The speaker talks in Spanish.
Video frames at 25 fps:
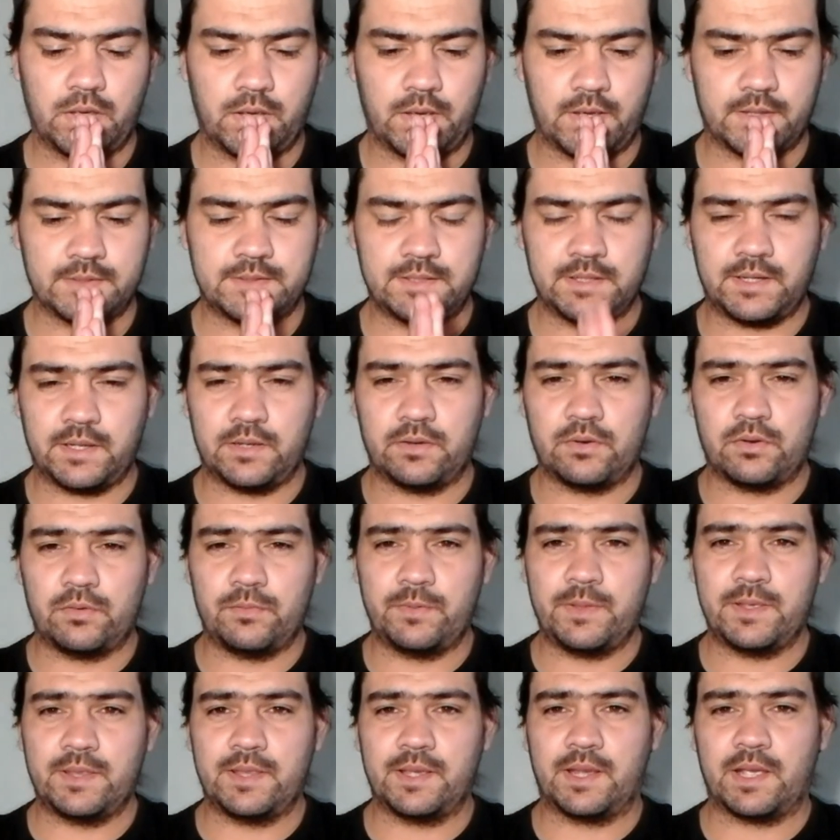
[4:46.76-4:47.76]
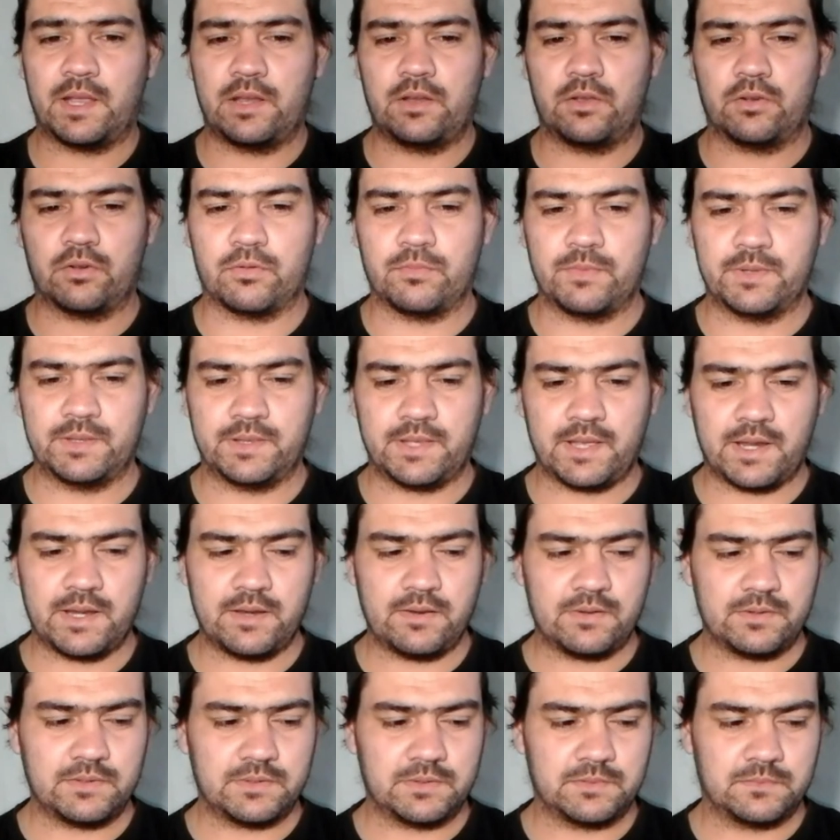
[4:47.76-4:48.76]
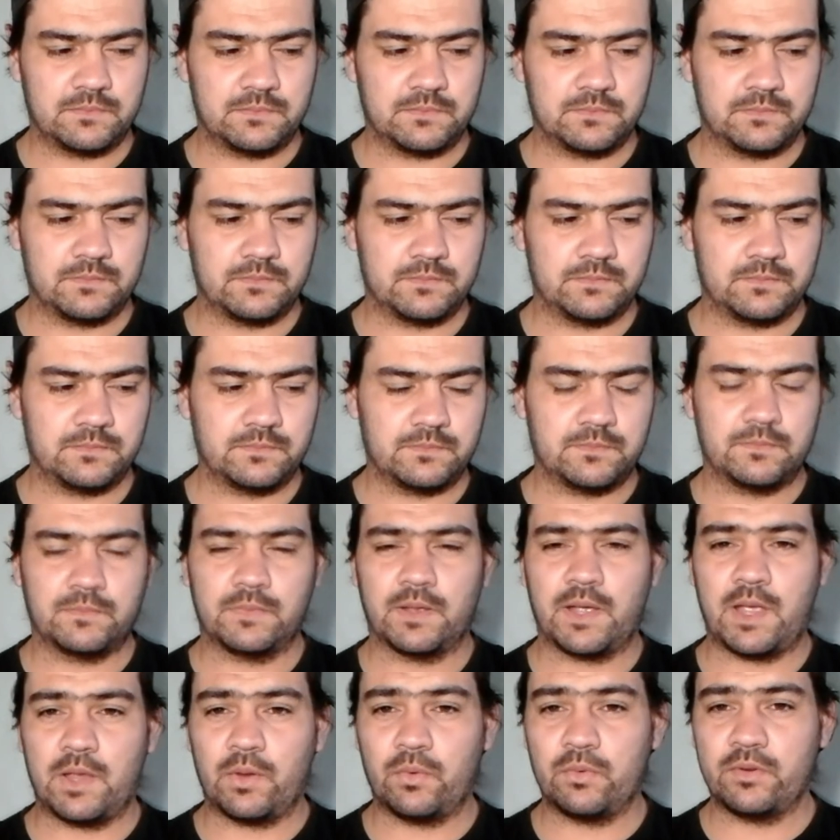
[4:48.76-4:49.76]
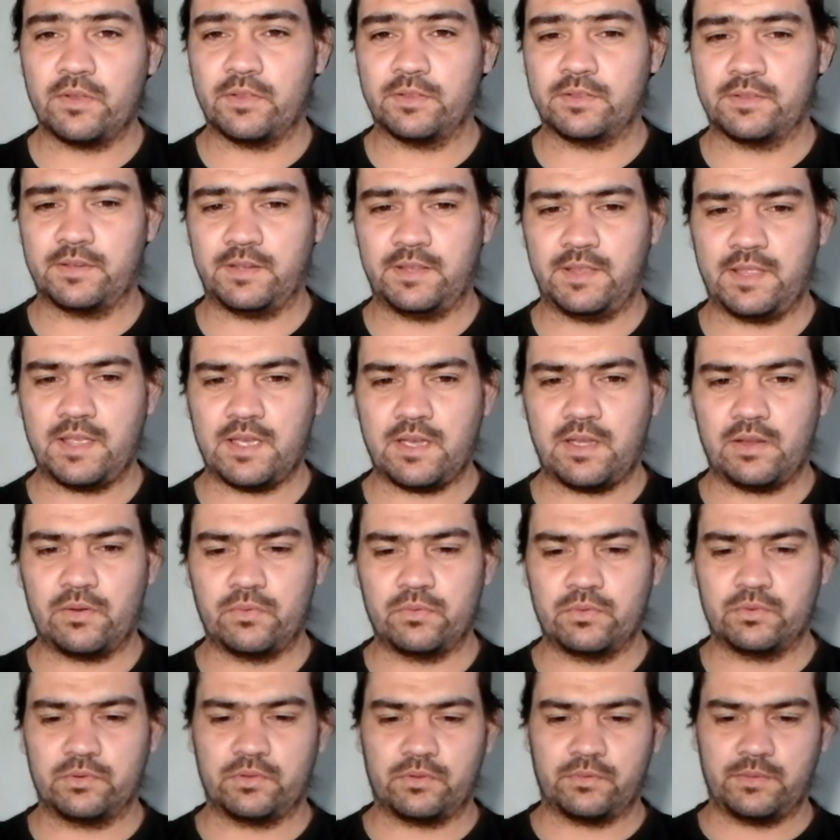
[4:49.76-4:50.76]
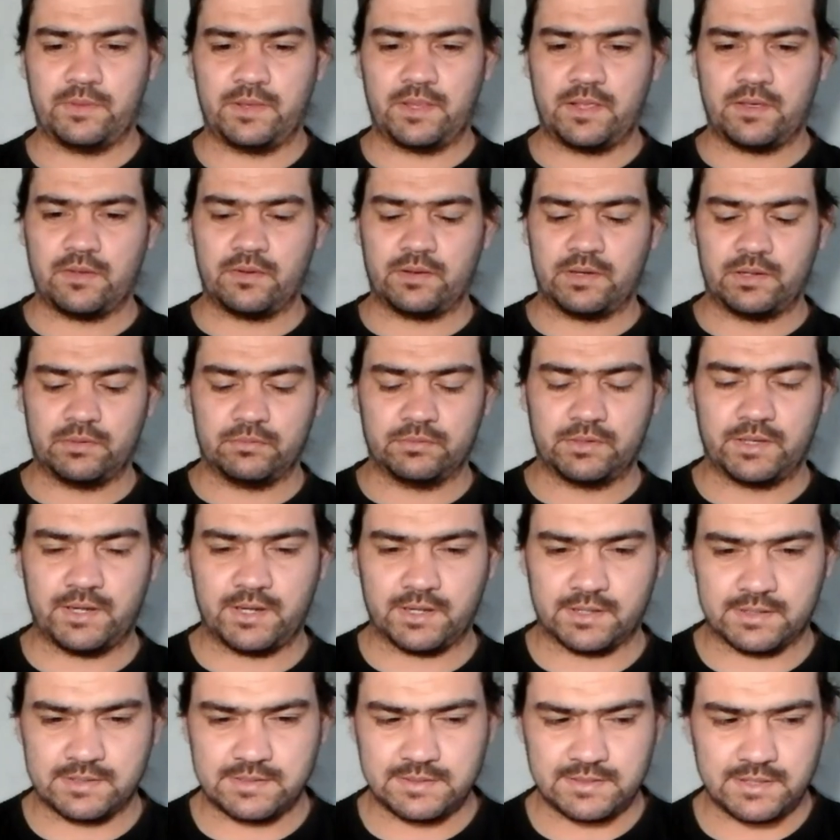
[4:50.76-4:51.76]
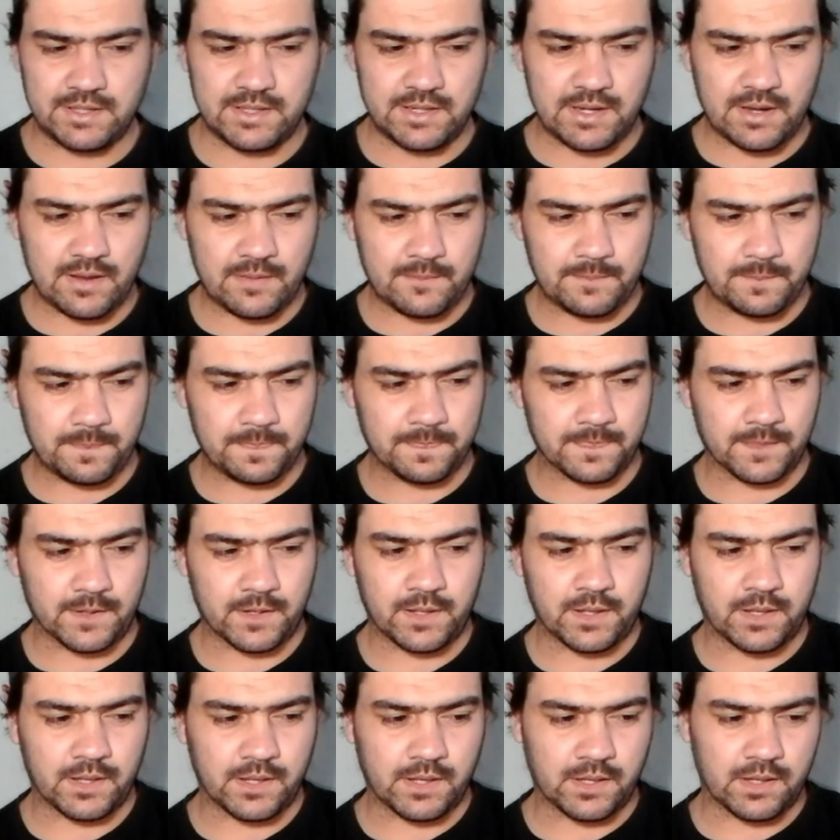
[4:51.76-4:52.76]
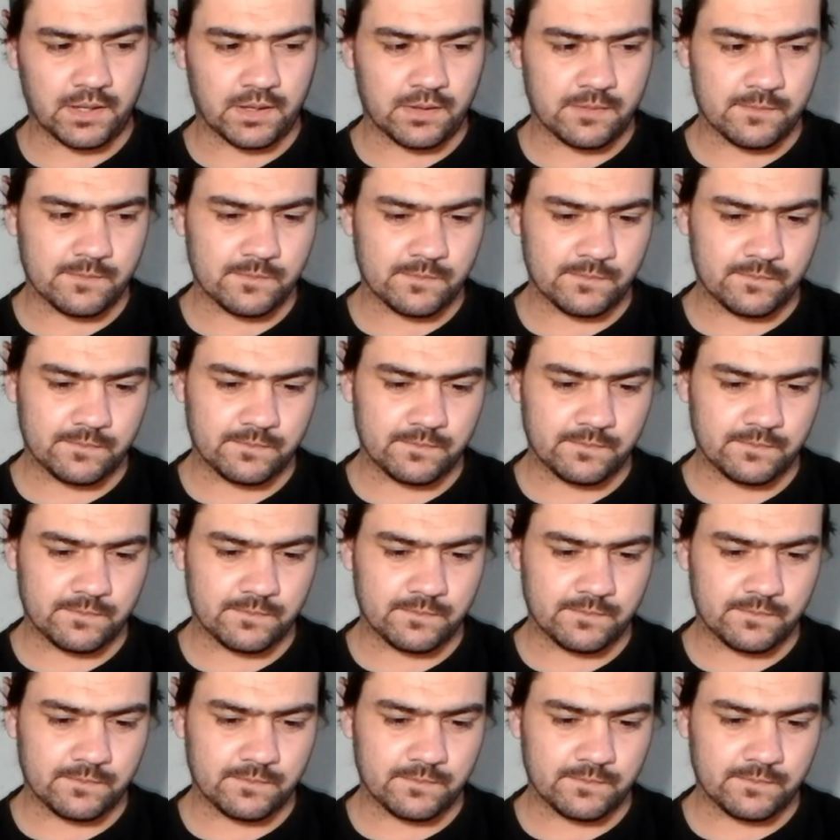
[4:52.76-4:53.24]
así que no olviden dejar en los comentarios alguna otra idea, algún otro video que le gustaría que hiciera. Eh,